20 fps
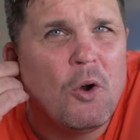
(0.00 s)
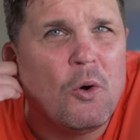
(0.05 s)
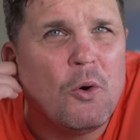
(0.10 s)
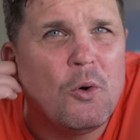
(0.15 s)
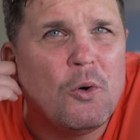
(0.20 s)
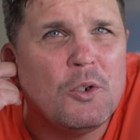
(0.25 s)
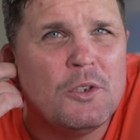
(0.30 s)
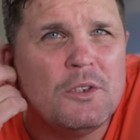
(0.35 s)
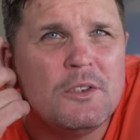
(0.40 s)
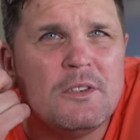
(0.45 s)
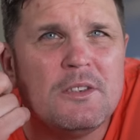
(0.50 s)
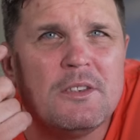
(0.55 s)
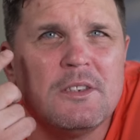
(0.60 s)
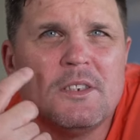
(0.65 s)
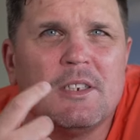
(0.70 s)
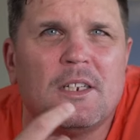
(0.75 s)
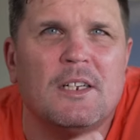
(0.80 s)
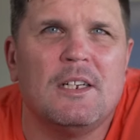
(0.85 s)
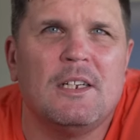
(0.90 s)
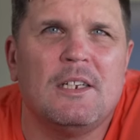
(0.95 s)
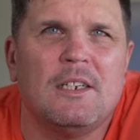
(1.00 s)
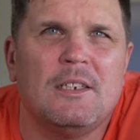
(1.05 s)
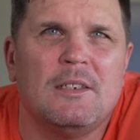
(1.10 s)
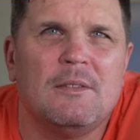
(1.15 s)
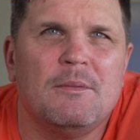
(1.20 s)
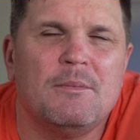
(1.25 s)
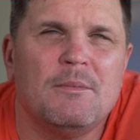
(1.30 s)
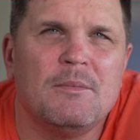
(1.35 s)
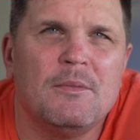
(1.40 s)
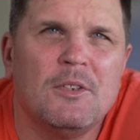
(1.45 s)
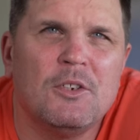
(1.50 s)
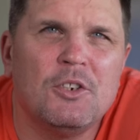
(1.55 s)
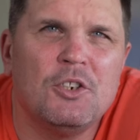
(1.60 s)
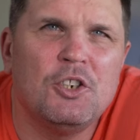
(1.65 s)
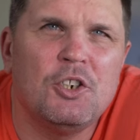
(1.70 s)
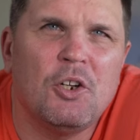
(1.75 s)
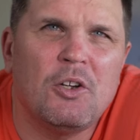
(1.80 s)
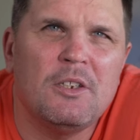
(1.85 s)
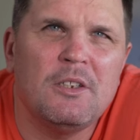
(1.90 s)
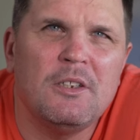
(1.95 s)
Und ähm,
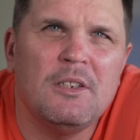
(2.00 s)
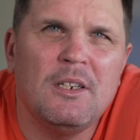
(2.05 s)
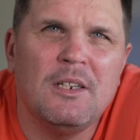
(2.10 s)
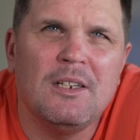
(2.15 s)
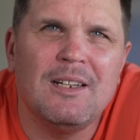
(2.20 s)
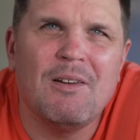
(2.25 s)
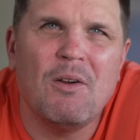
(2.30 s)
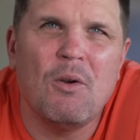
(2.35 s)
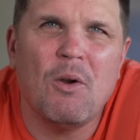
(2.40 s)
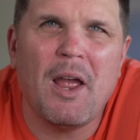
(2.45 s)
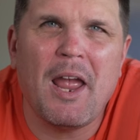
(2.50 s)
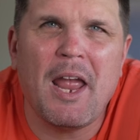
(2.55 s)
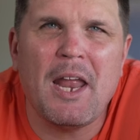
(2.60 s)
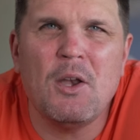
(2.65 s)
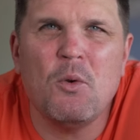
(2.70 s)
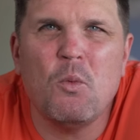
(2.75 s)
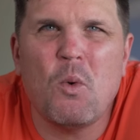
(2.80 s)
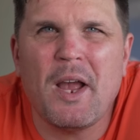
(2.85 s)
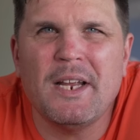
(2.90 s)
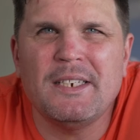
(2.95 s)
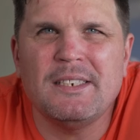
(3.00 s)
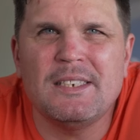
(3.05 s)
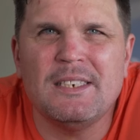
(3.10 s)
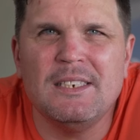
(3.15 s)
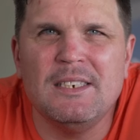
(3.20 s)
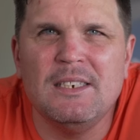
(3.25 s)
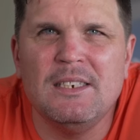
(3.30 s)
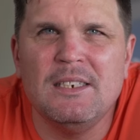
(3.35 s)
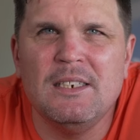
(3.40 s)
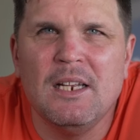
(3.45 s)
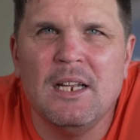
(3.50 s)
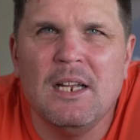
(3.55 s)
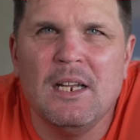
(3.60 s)
John NYC